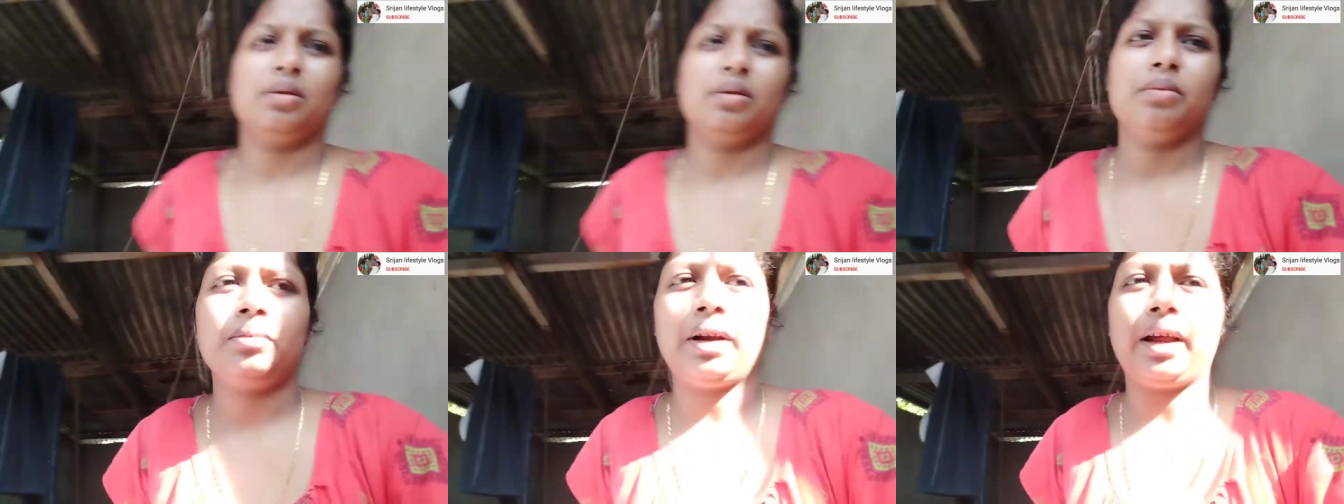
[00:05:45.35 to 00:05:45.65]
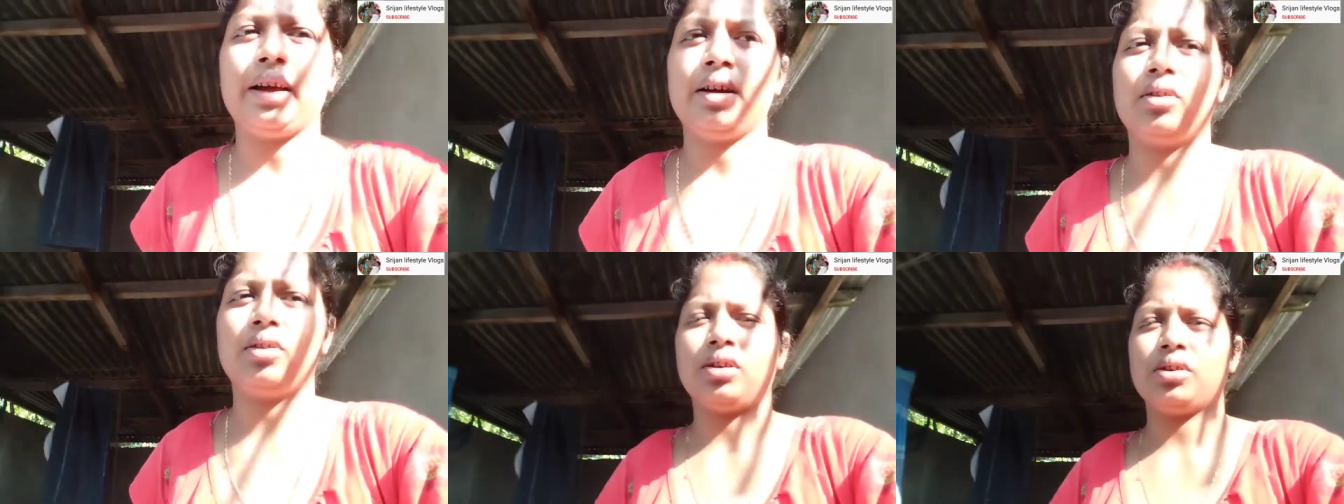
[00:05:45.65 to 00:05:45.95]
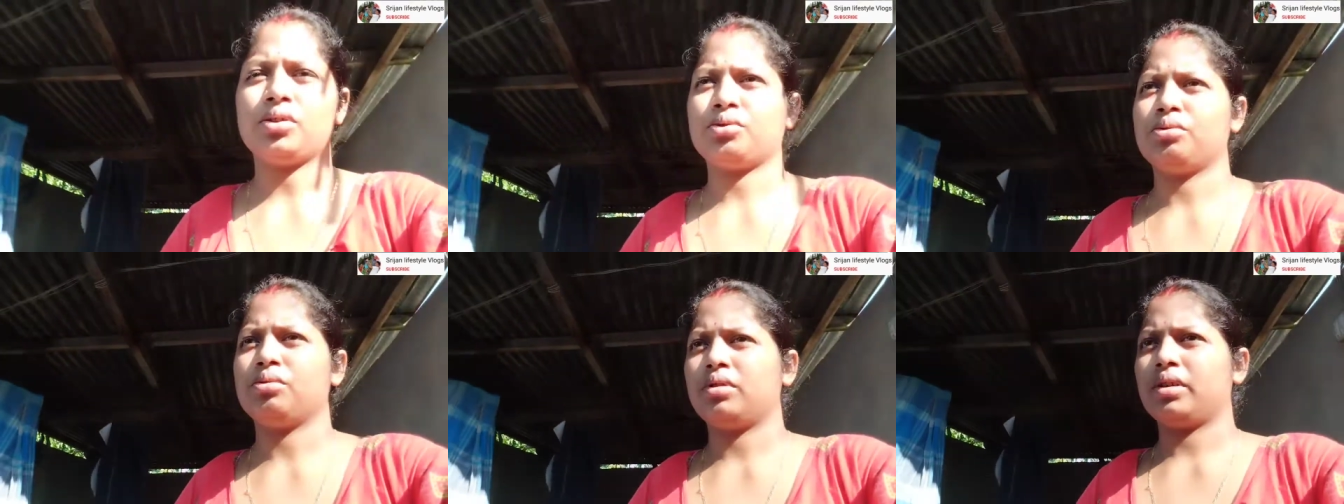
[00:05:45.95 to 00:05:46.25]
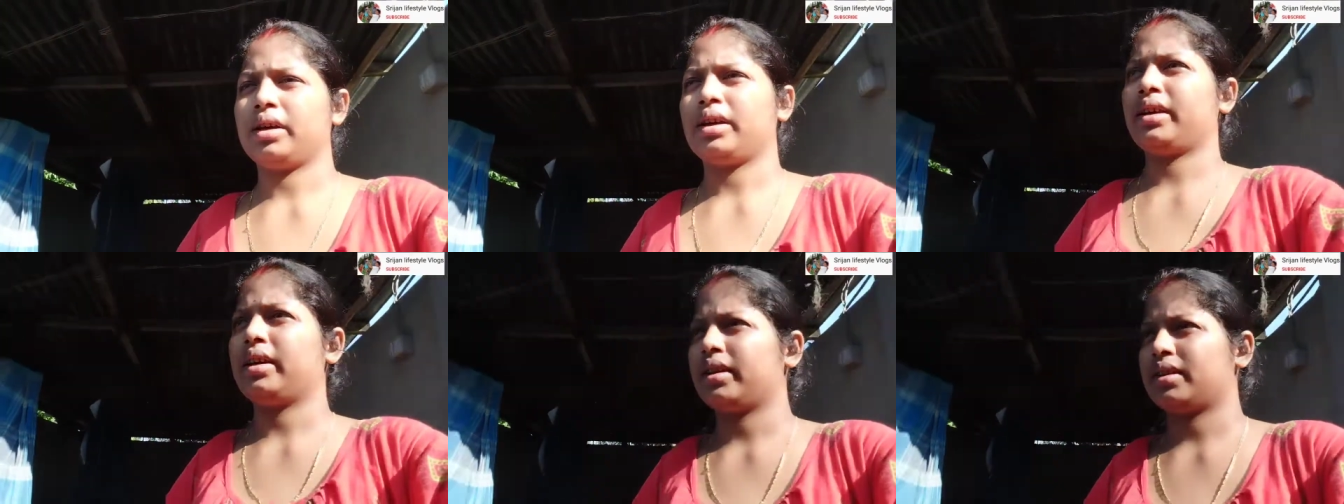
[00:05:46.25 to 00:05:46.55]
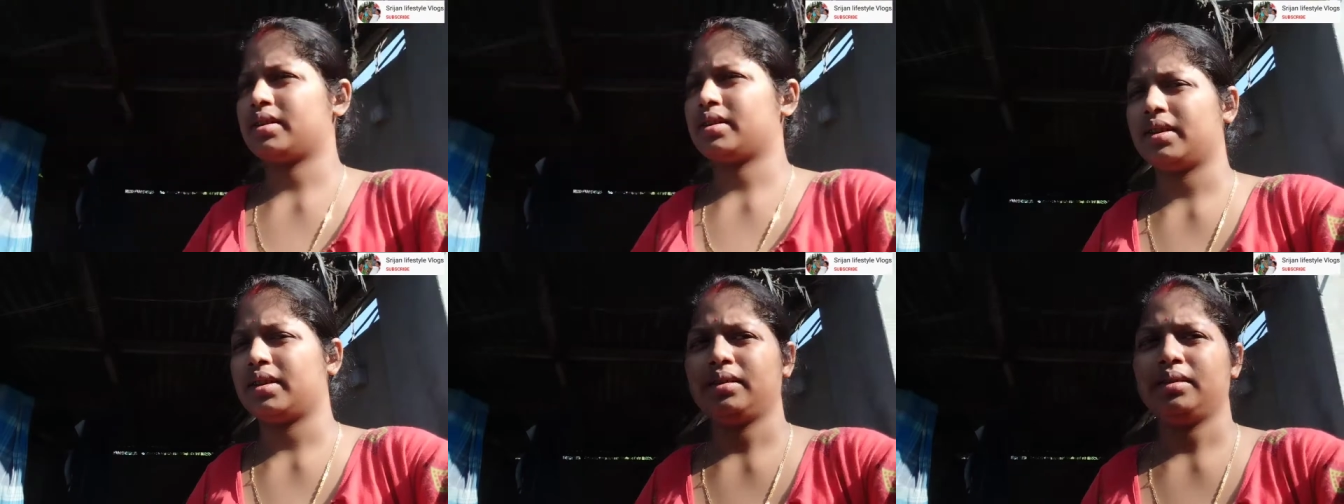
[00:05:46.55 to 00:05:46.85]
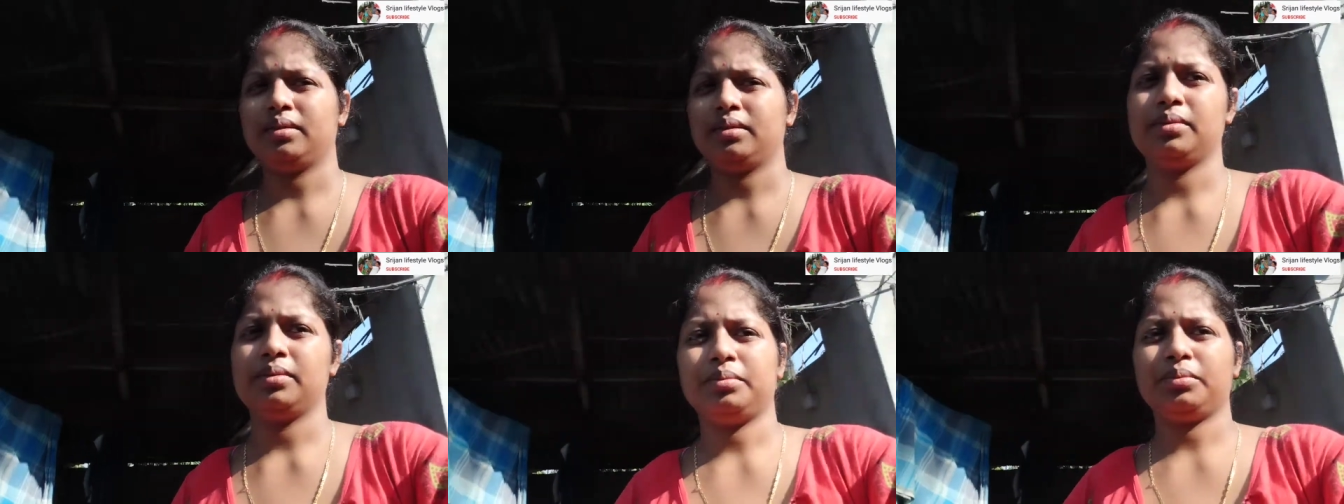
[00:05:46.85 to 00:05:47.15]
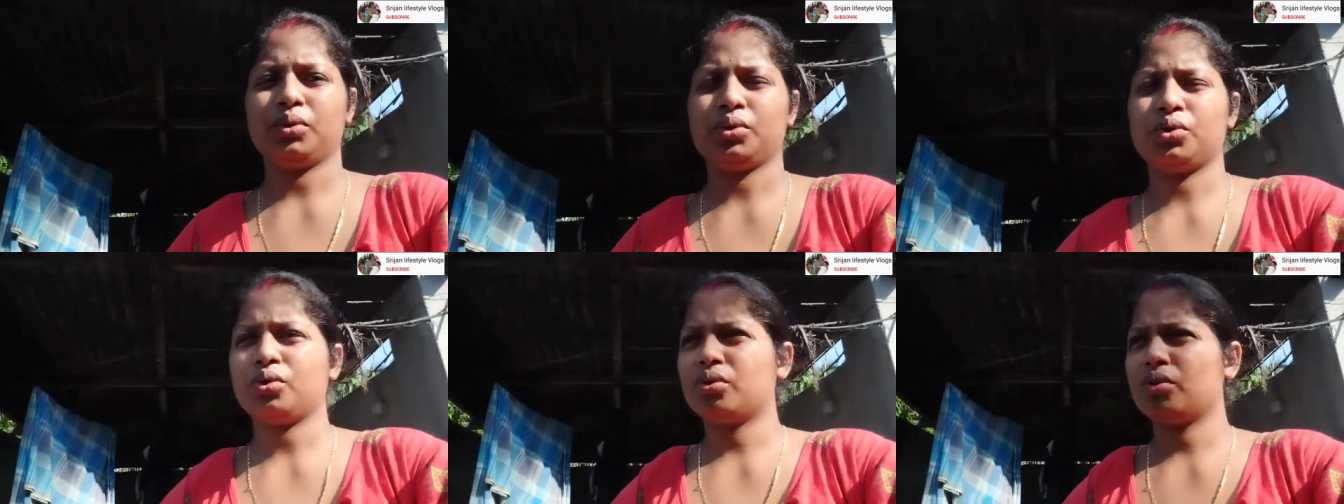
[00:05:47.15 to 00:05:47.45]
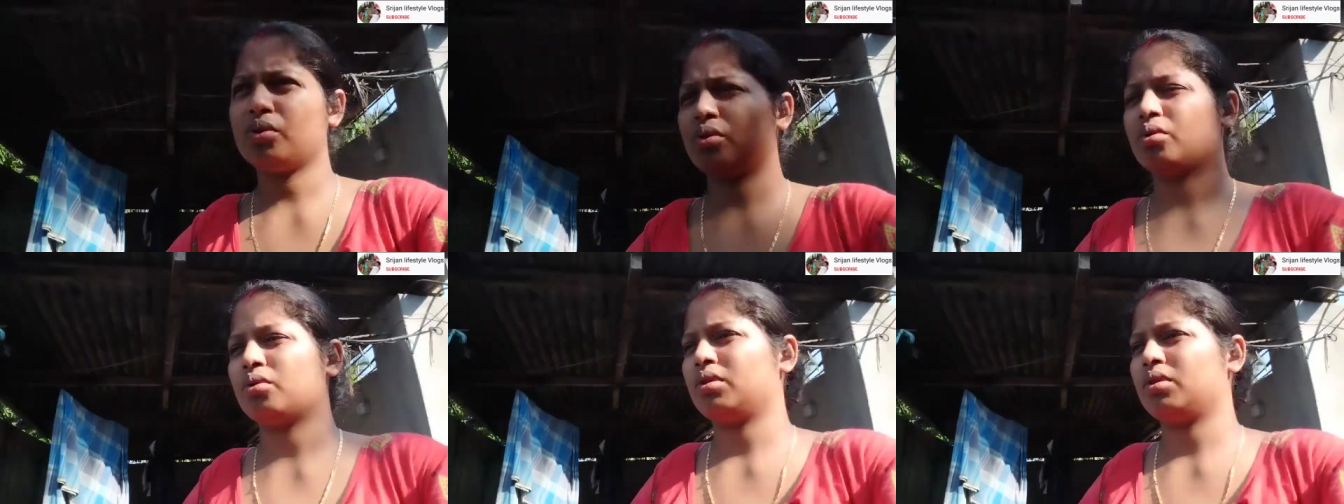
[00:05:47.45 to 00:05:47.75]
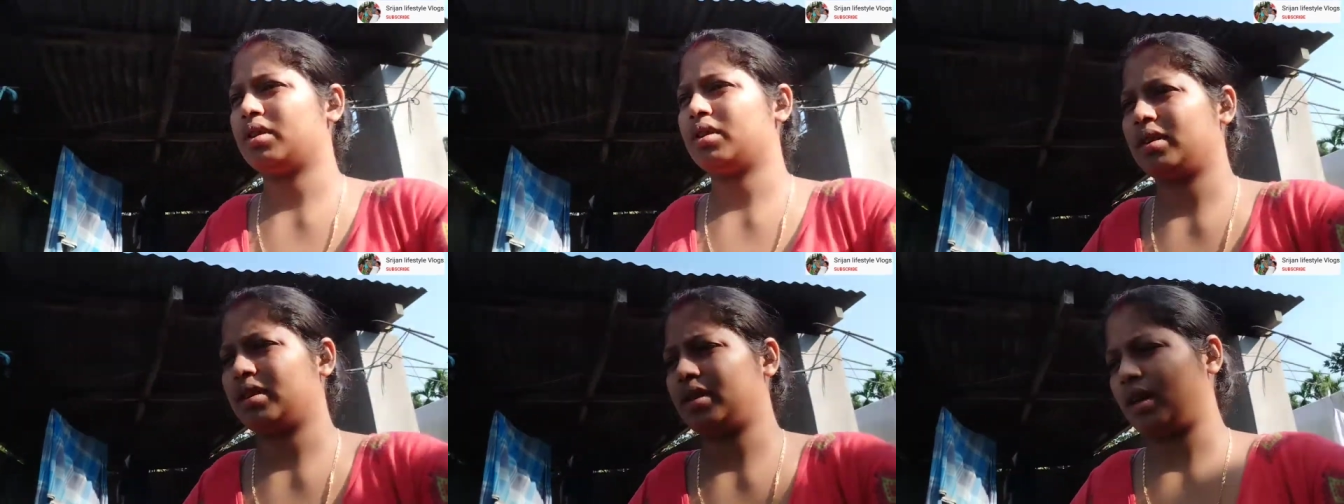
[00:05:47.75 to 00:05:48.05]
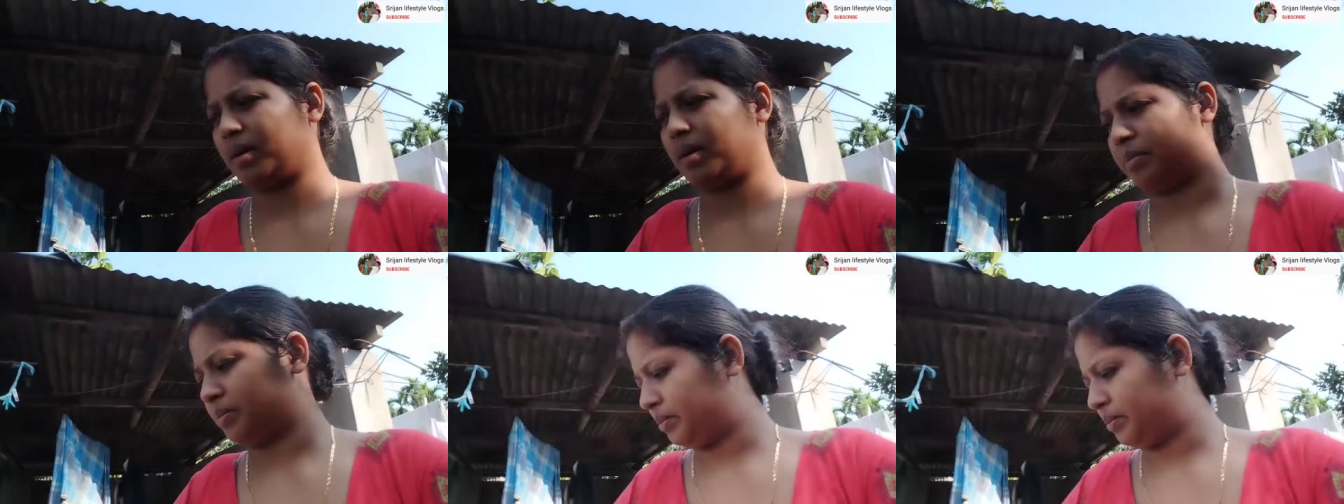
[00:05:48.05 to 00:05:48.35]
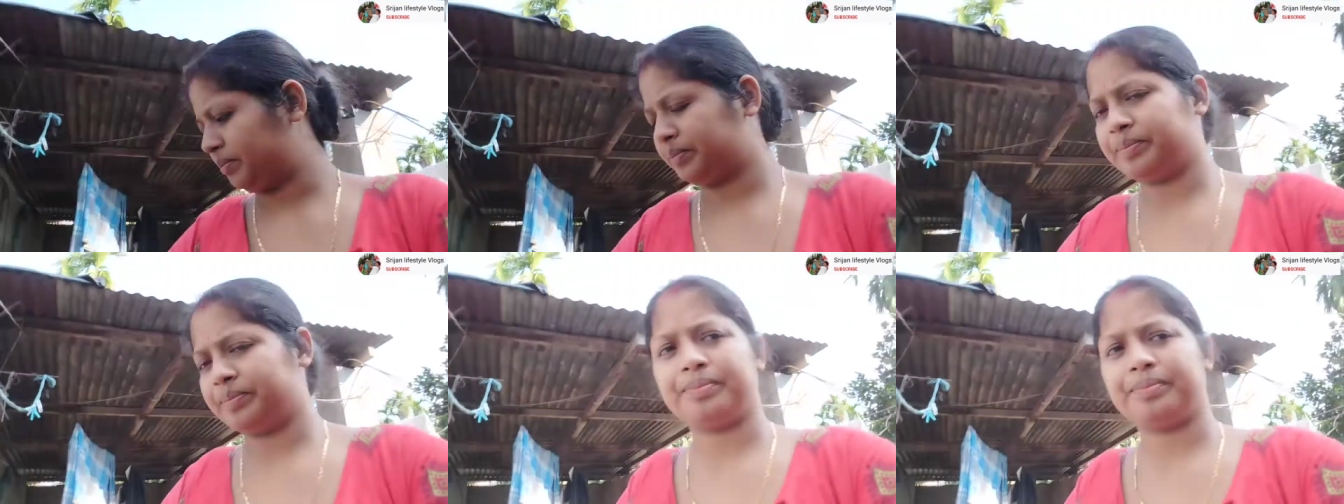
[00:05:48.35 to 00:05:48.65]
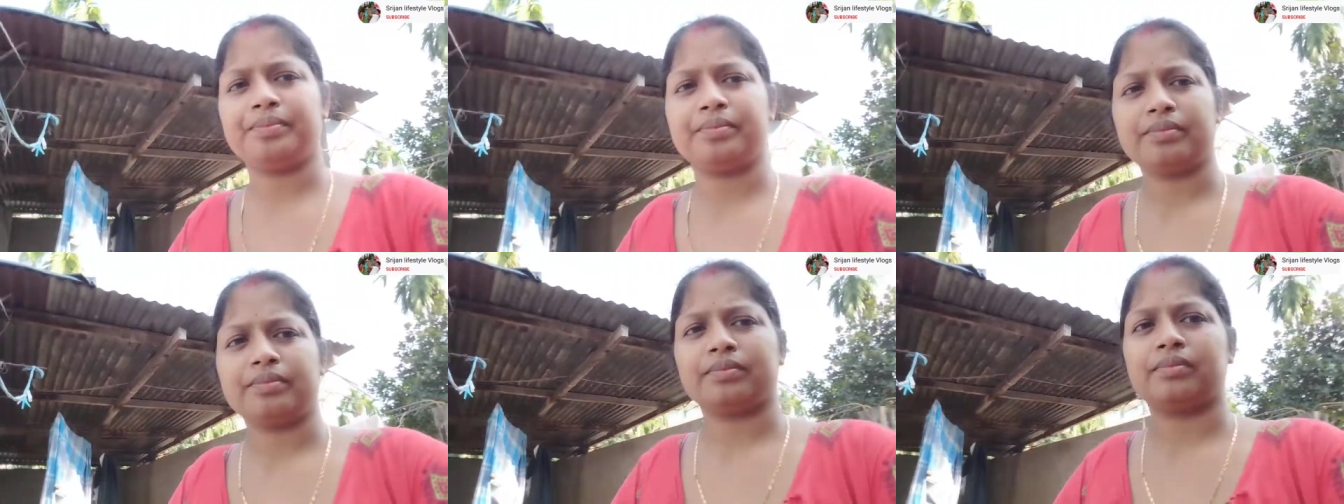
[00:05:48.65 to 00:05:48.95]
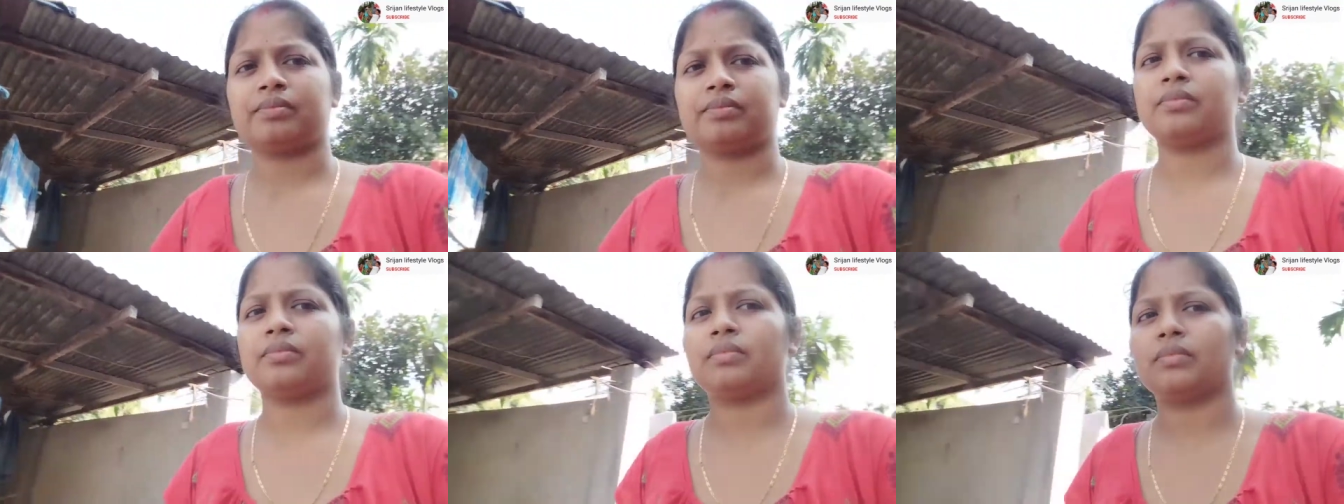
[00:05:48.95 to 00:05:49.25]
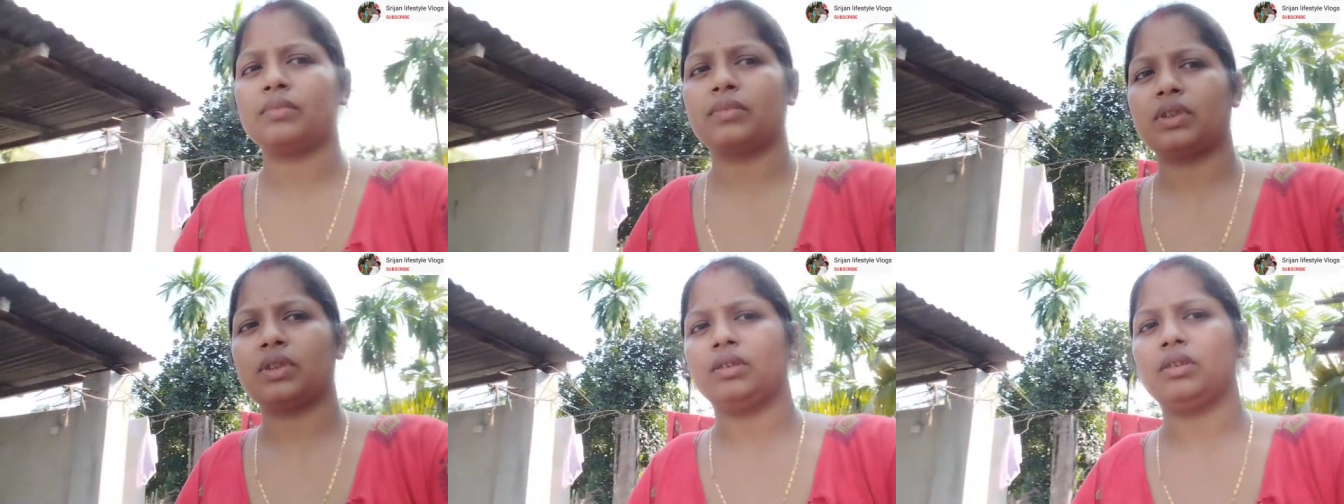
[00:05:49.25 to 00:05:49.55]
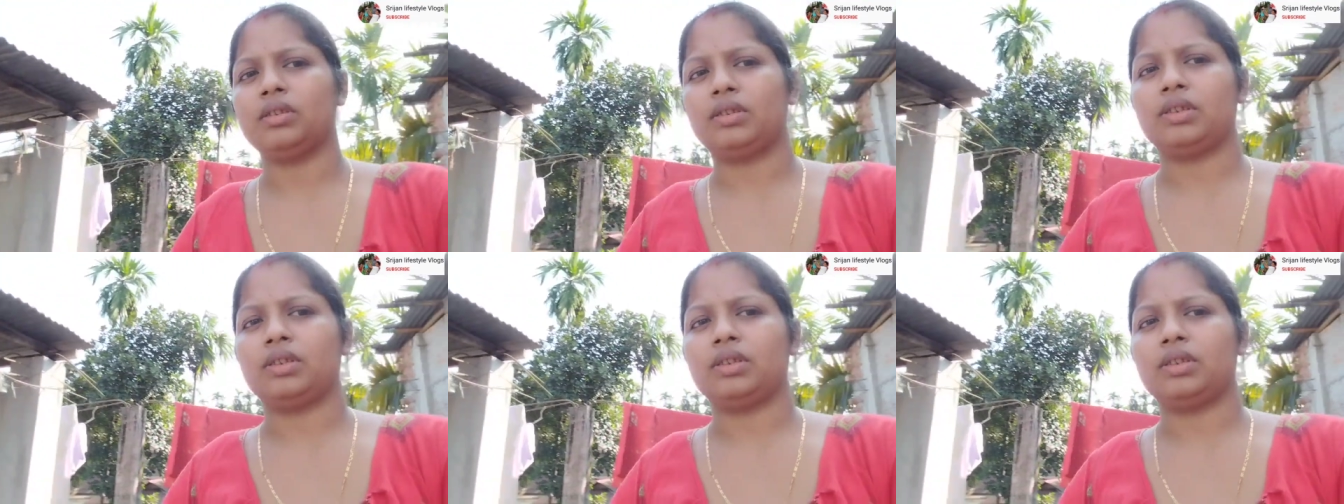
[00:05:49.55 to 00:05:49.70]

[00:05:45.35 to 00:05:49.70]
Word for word: প্রায় ঘরে শুকিয়ে গেছে প্রচণ্ড রোদের তাপ তো ওই